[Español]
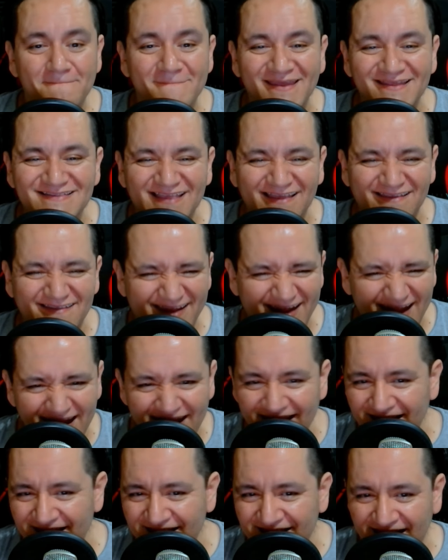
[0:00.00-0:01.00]
Mientras
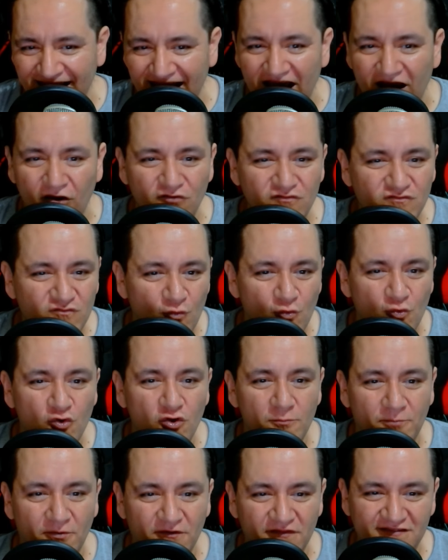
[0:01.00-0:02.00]
reina el caos, un
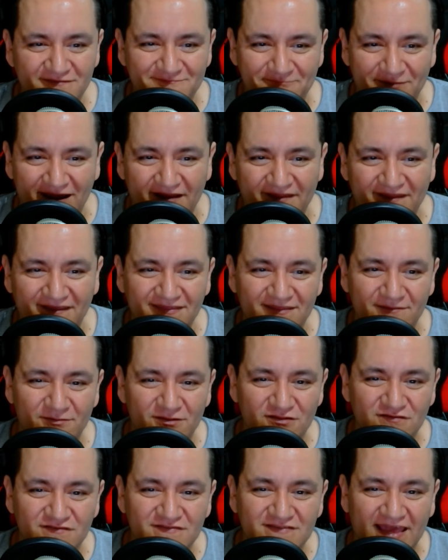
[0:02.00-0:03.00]
grupo dispar de
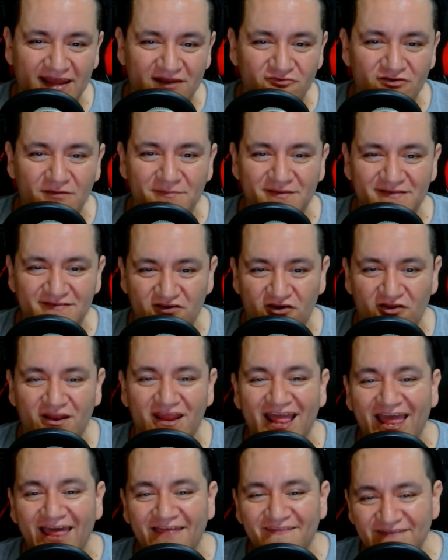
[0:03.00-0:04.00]
individuos tiene una misión,
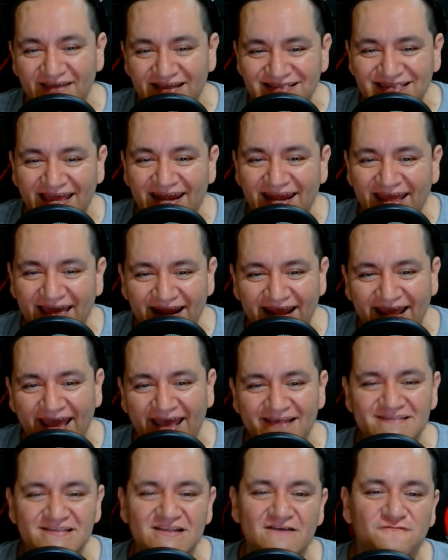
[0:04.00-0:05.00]
detener
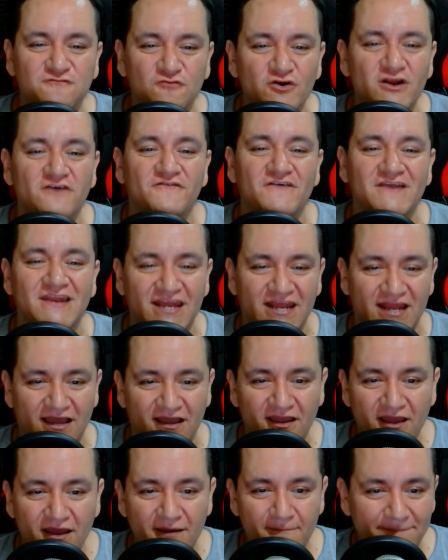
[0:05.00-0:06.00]
esta furia
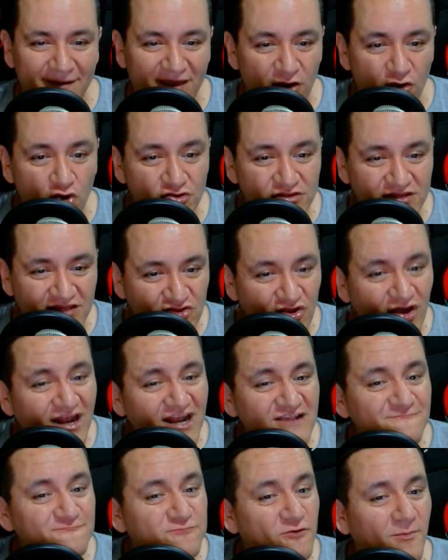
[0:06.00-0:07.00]
felina. Pero contra todas
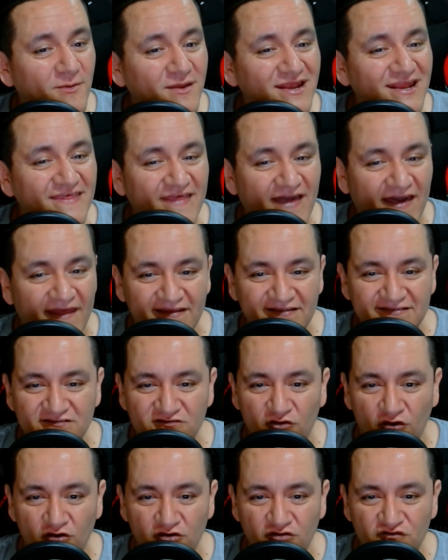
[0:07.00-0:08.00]
las probabilidades,
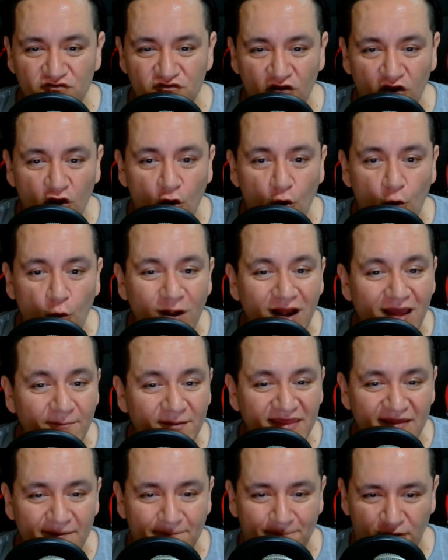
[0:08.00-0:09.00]
con solo una
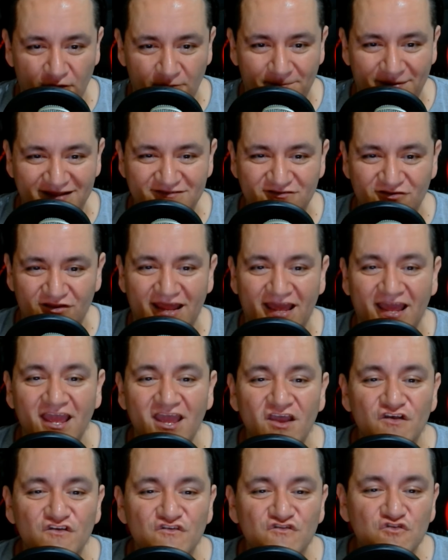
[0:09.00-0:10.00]
vida por persona,
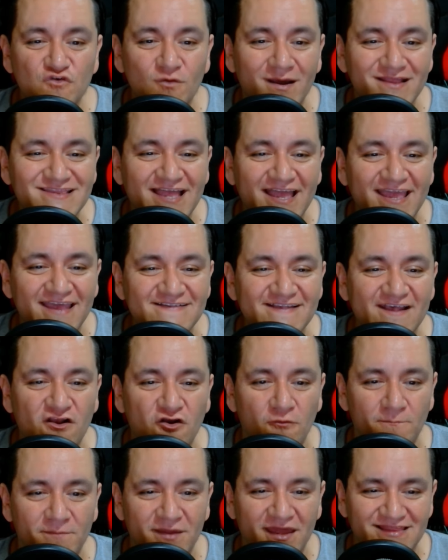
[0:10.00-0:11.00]
su batalla se
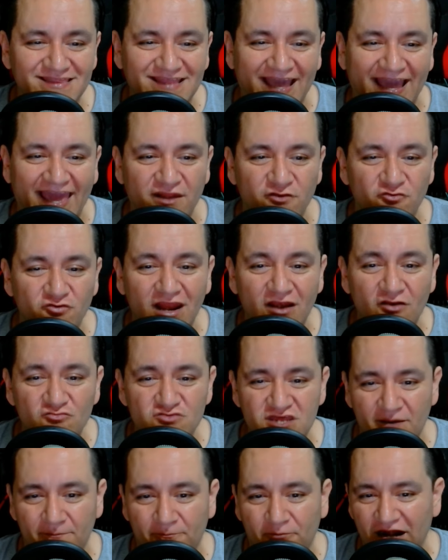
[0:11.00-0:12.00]
convierte en una
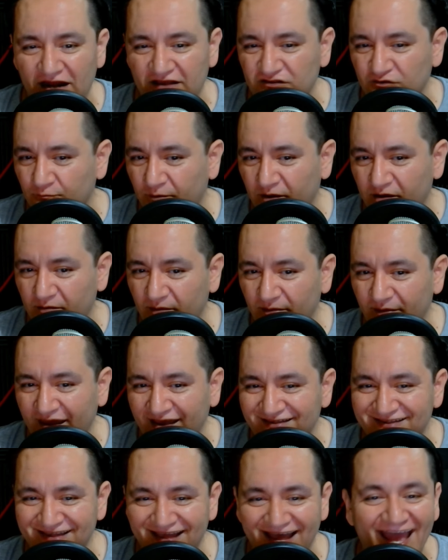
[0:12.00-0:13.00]
lucha por la
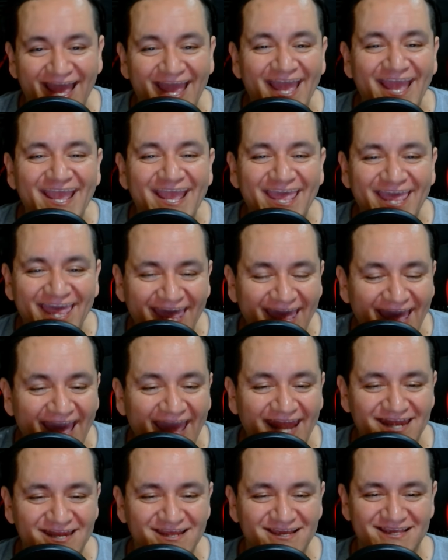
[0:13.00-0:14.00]
supervivencia.
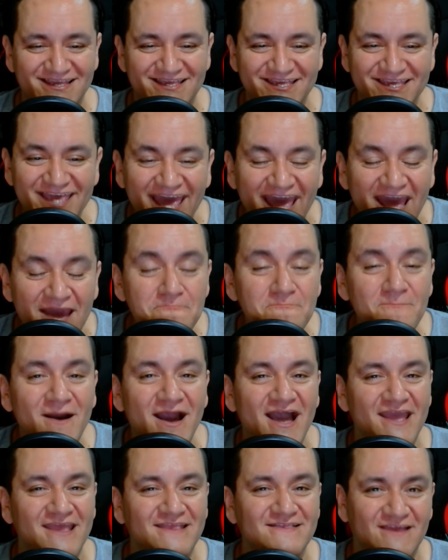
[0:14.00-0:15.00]
¿Quién ¿Quién
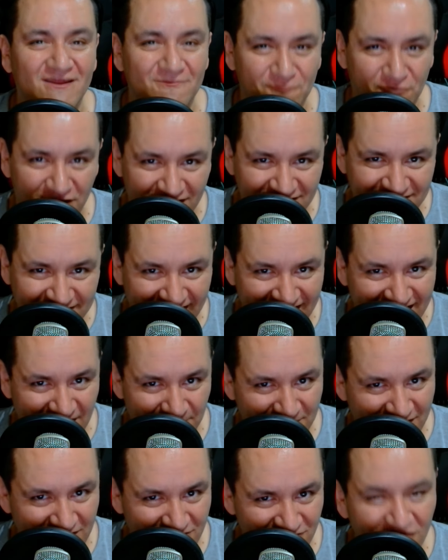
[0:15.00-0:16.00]
va a interponerse en el
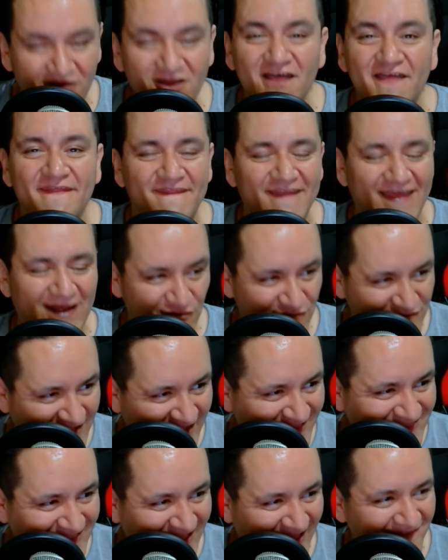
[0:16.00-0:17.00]
camino de los
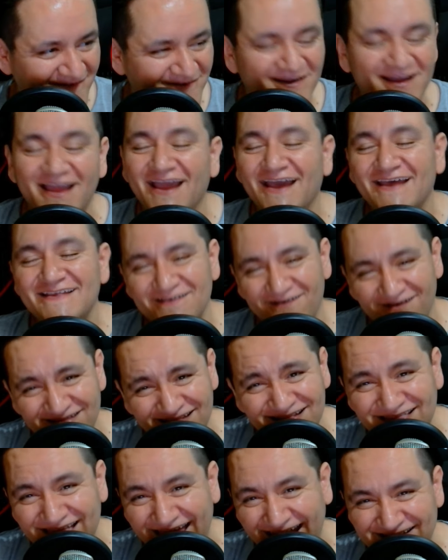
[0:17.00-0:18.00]
Catnado? Se me
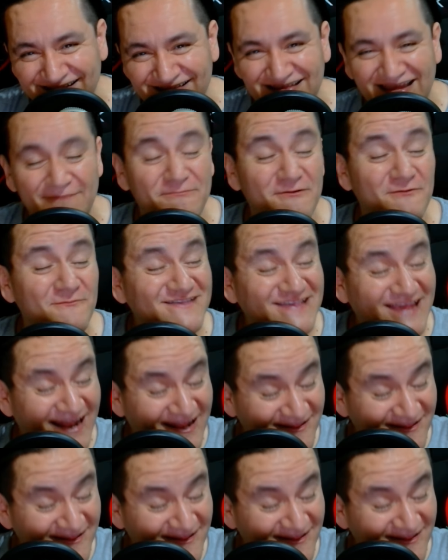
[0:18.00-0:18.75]
hace interesante la primicia,